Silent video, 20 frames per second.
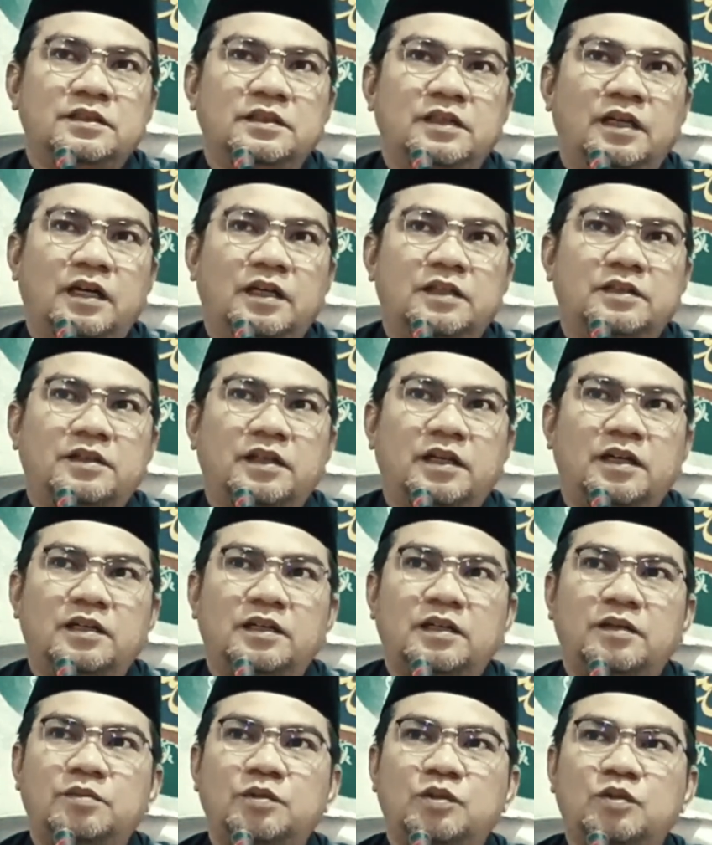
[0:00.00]

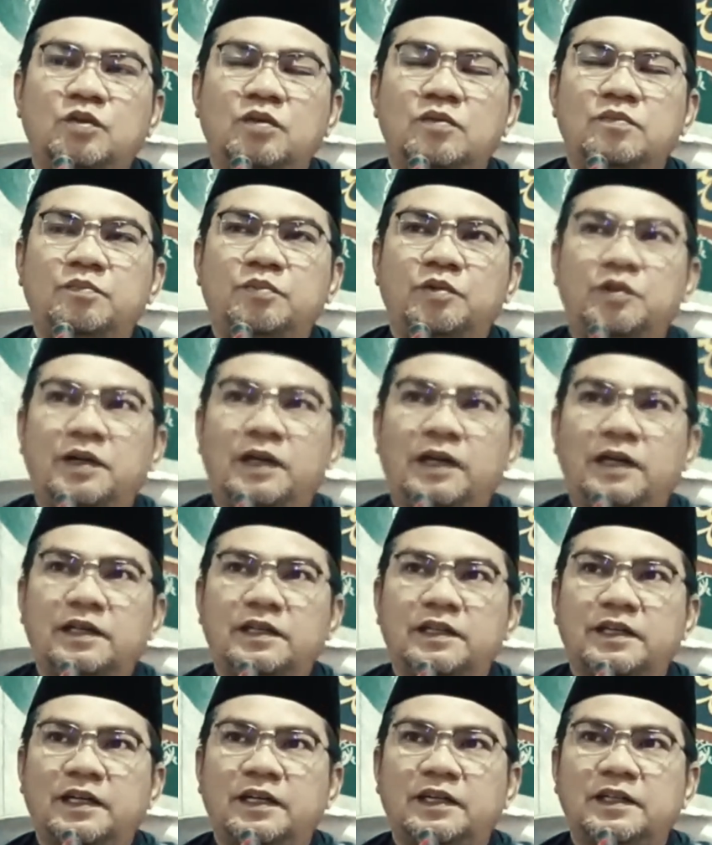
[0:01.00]
Datanglah berkumpul
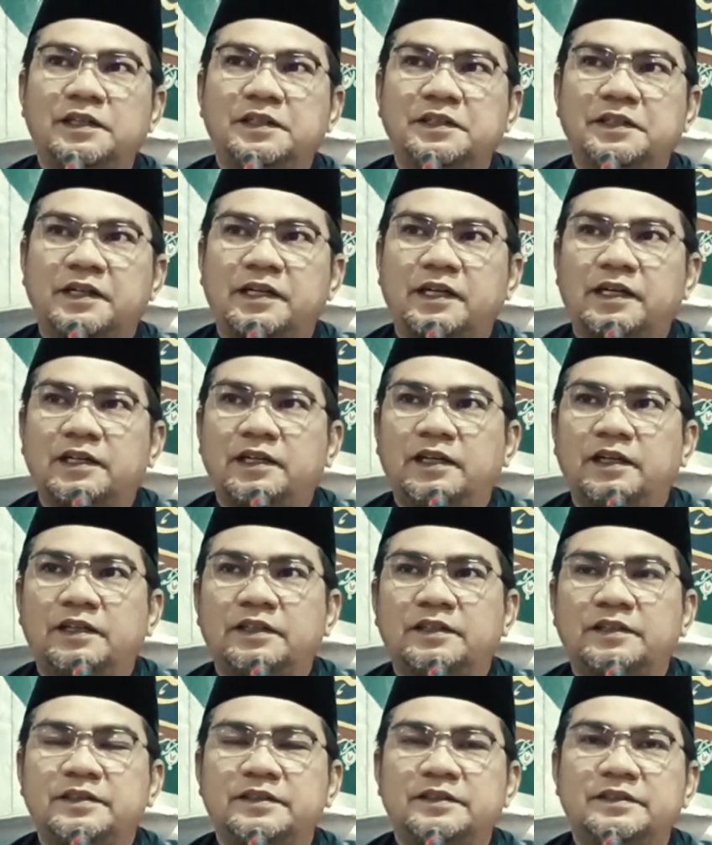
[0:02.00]
ahli-ahli neraka.
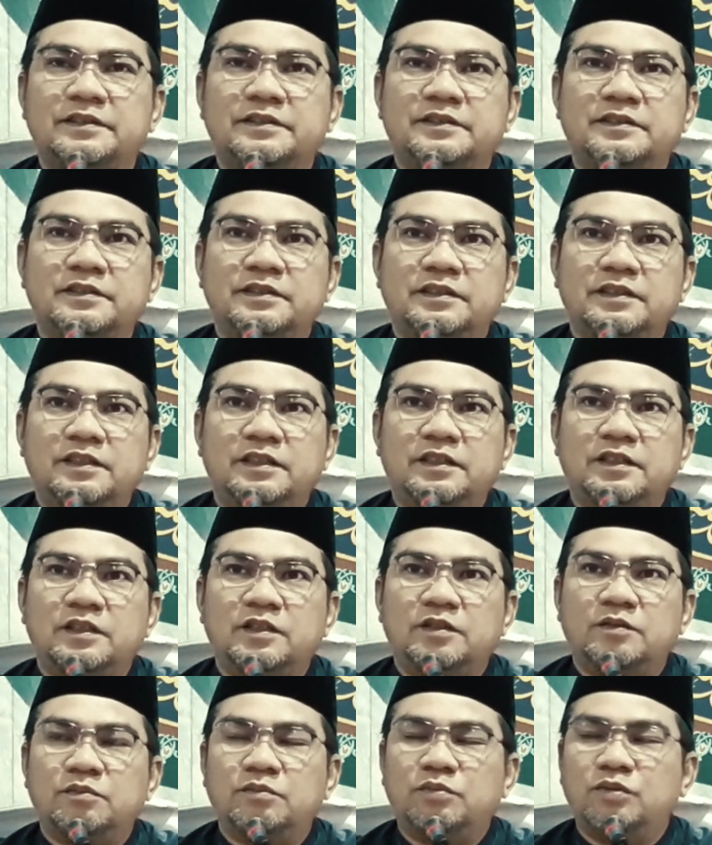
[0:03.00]

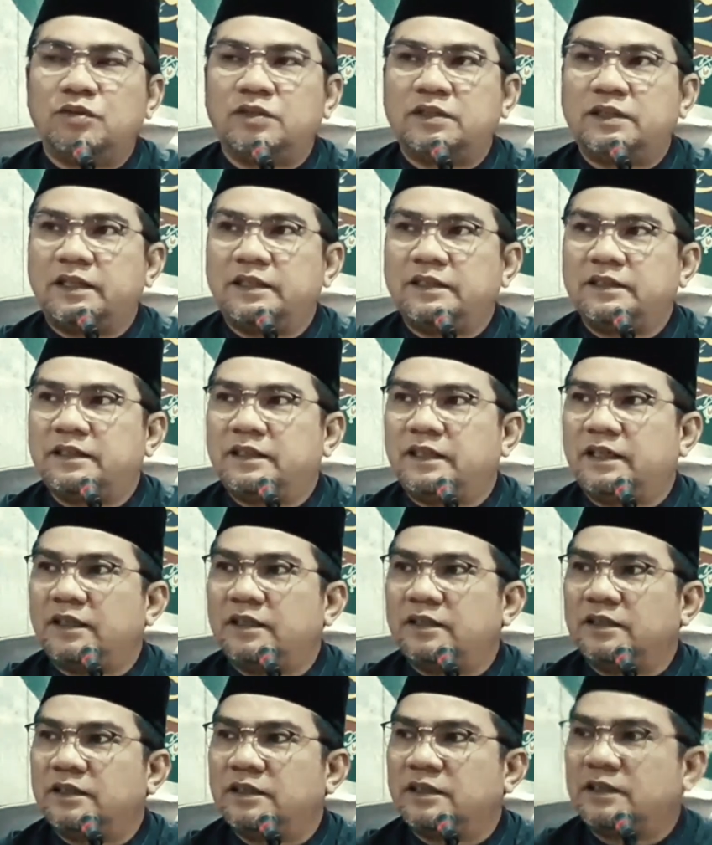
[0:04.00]

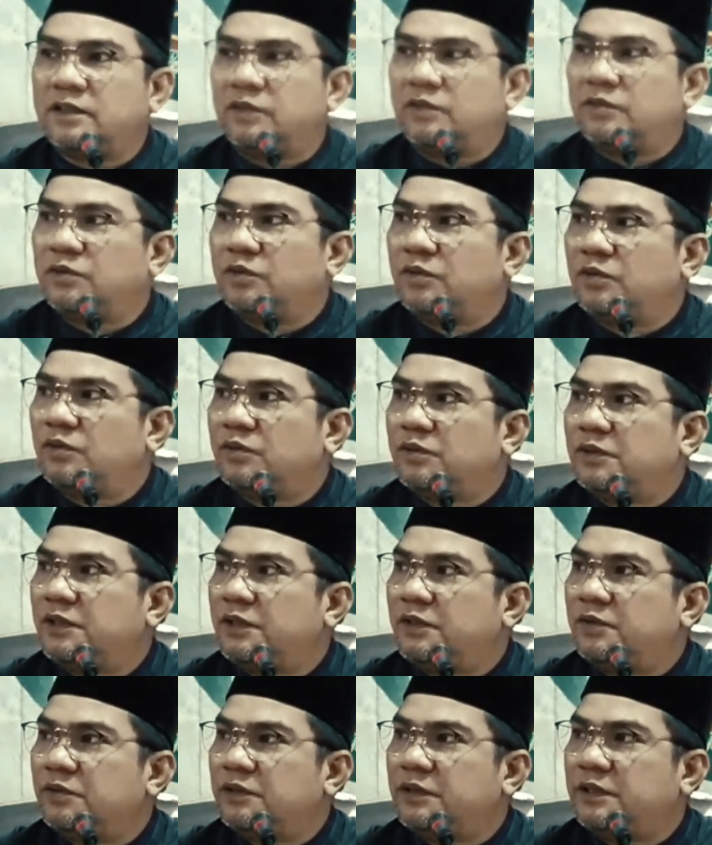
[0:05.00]
Bukankah engkau dulu
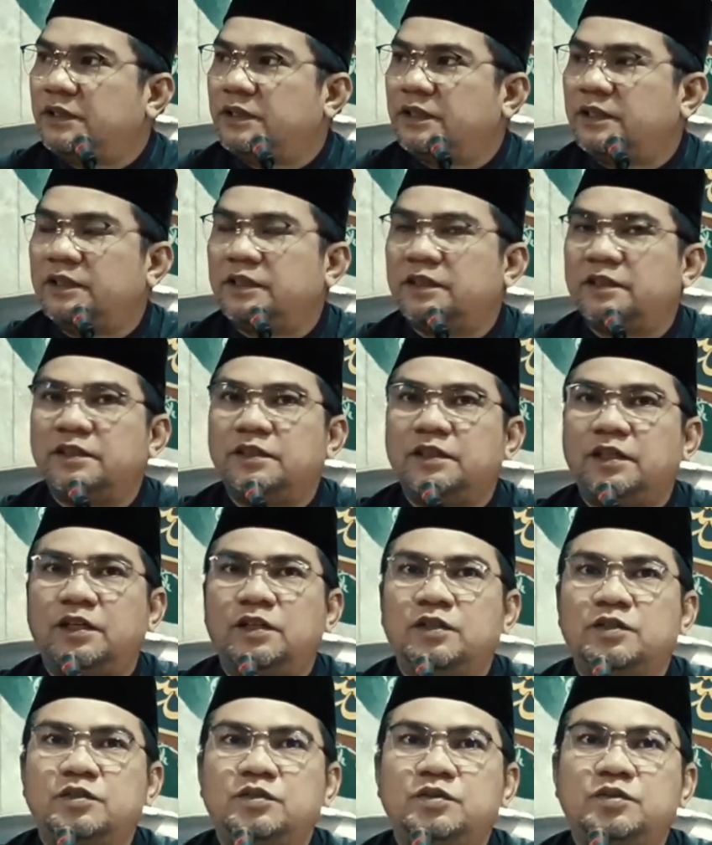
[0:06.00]
di dunia
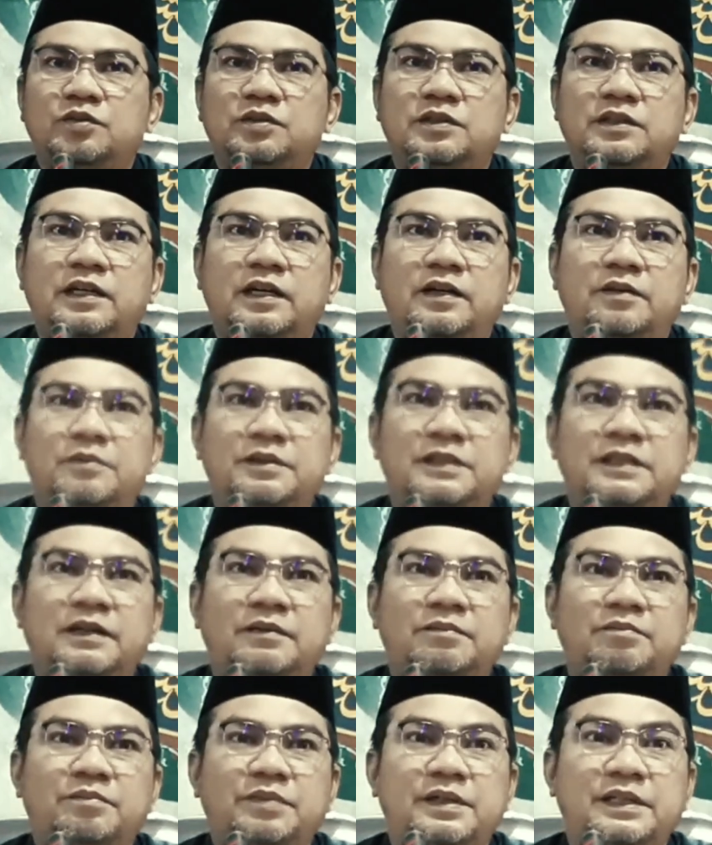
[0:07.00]
suka
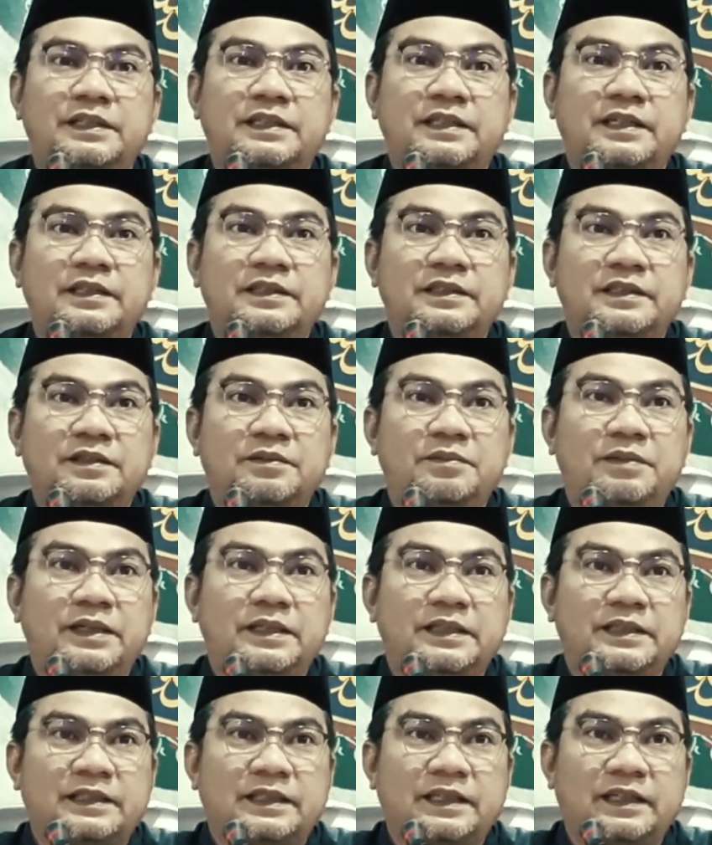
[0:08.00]
menyampaikan
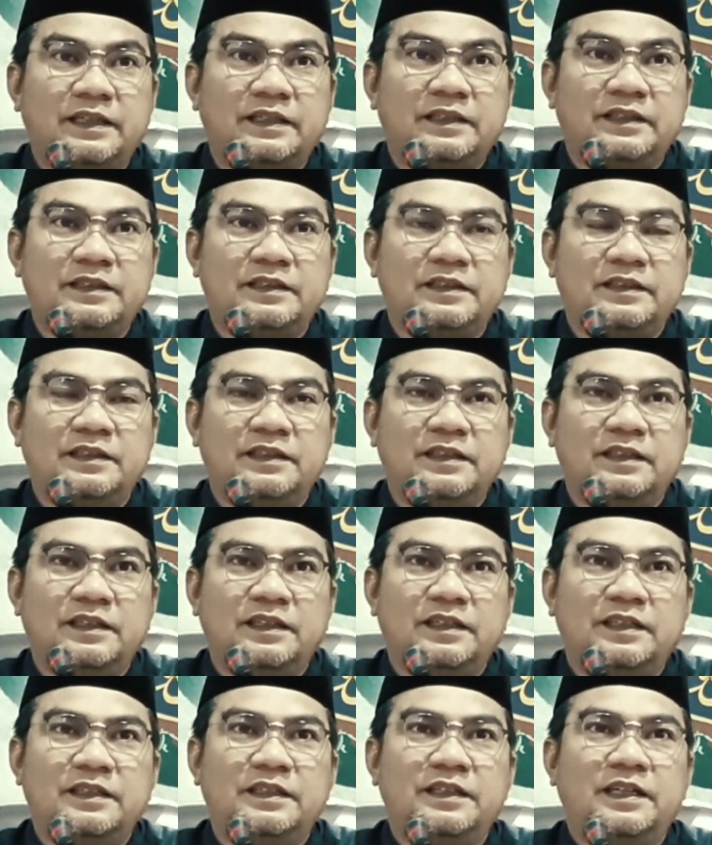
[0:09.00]
kebaikan
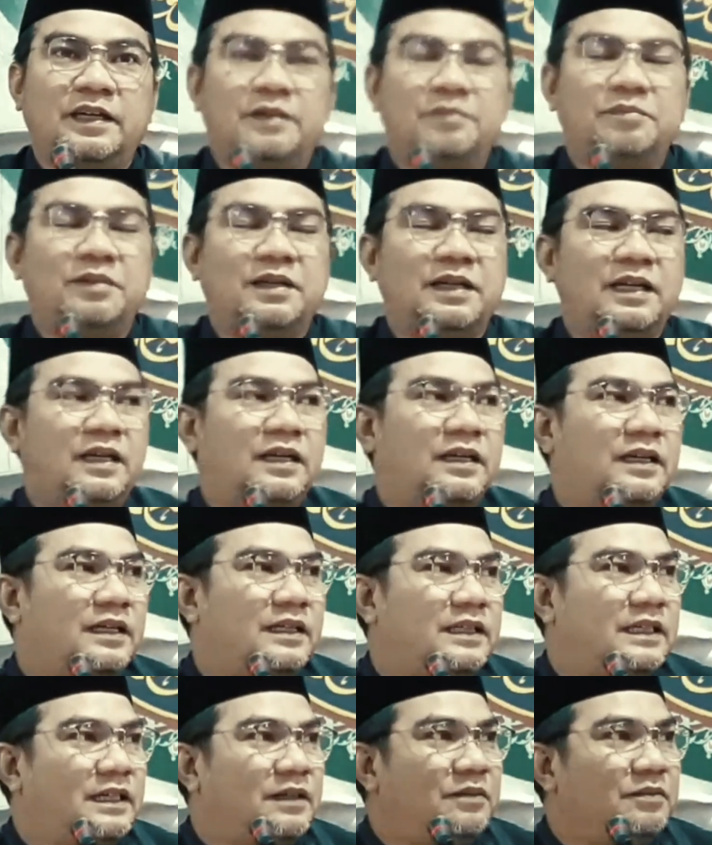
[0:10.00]
dan
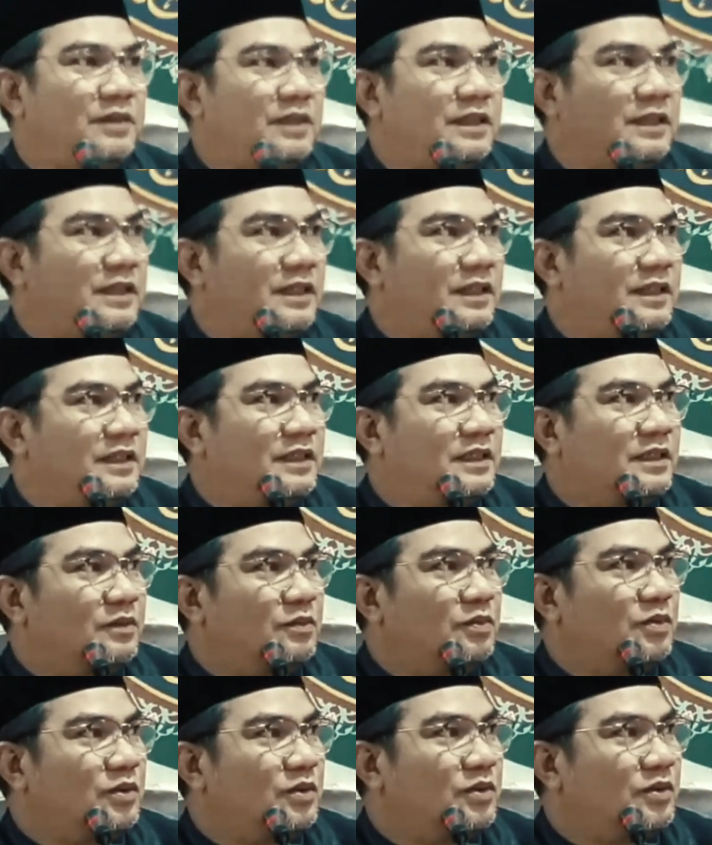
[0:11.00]
melarang kami dari
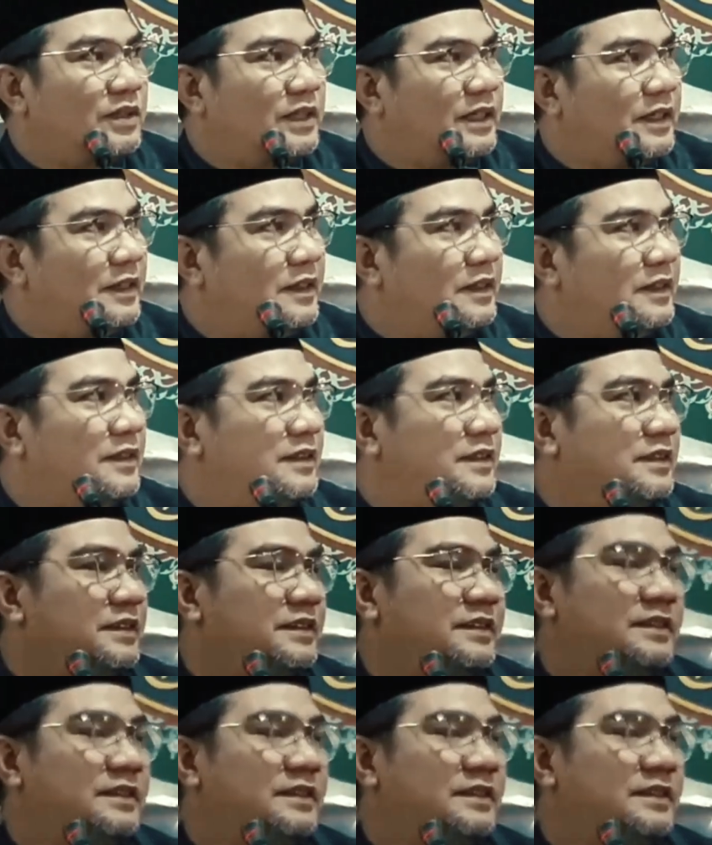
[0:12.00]
keburukan?